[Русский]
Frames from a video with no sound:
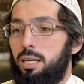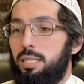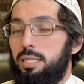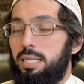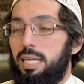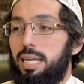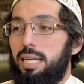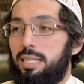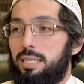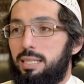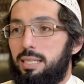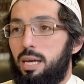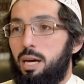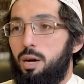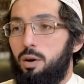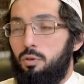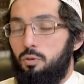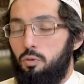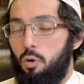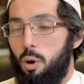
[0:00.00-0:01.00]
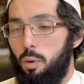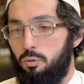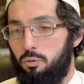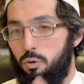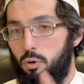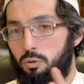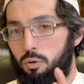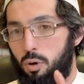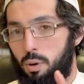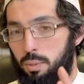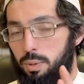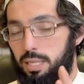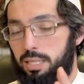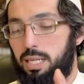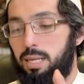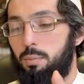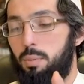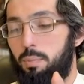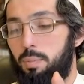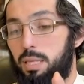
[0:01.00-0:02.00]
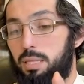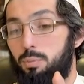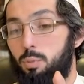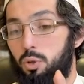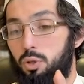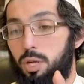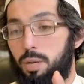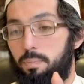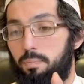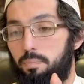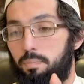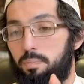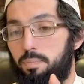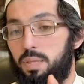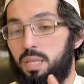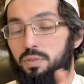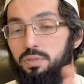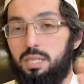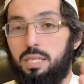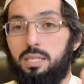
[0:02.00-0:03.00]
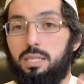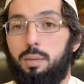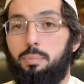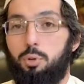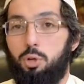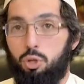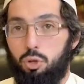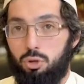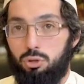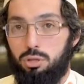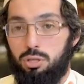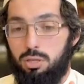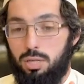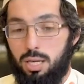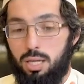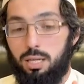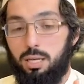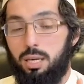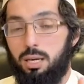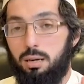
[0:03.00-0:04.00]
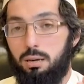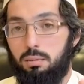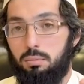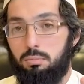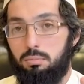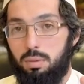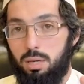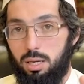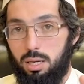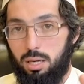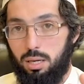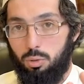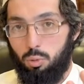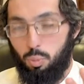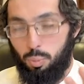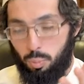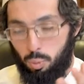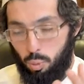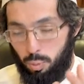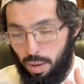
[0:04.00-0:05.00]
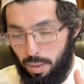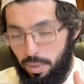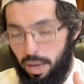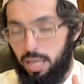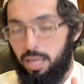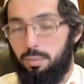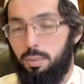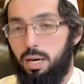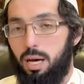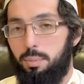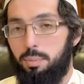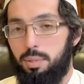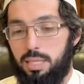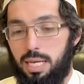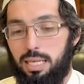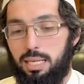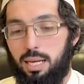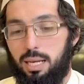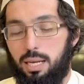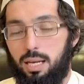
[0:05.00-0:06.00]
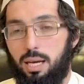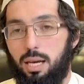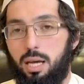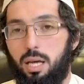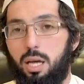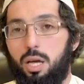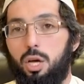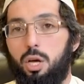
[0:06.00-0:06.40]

делятся, во, во, во, если мы посмотрим на все запрещенные сделки, мы упомянем их обязательно,